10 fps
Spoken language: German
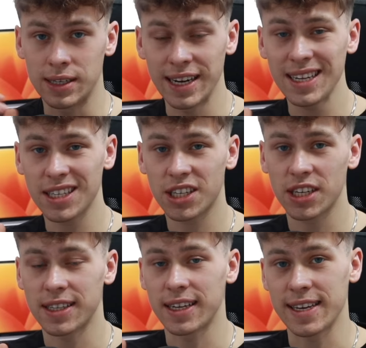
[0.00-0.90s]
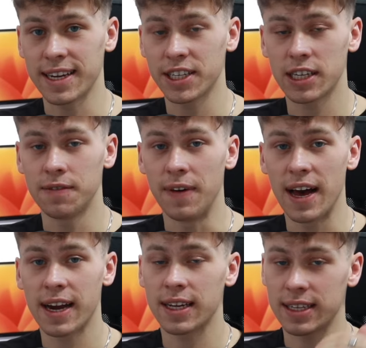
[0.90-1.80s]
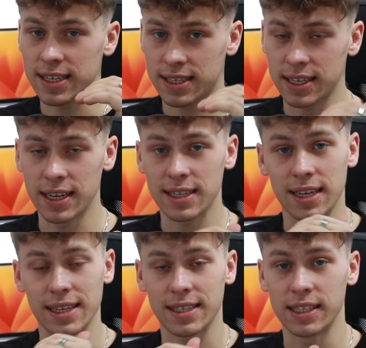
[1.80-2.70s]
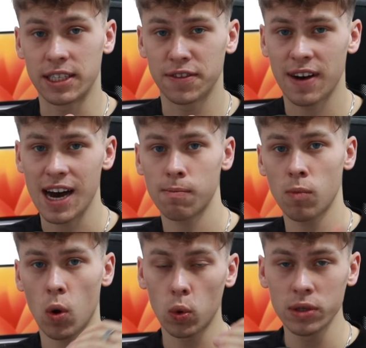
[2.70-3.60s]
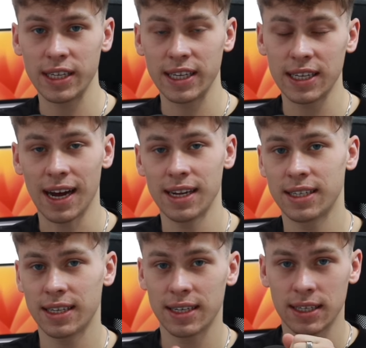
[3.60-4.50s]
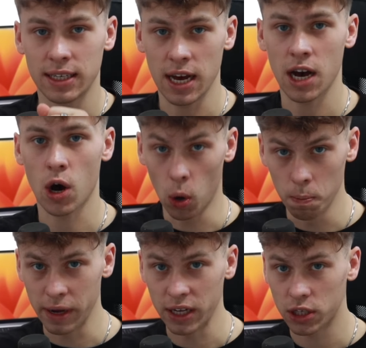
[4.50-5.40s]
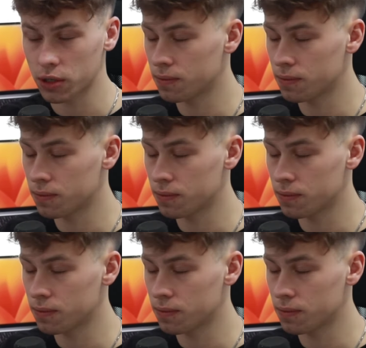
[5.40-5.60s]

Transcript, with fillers: Der nächste Schritt, den ich einstellen werde, sind jetzt letztendlich die Farben und die Inhalte der Homepage.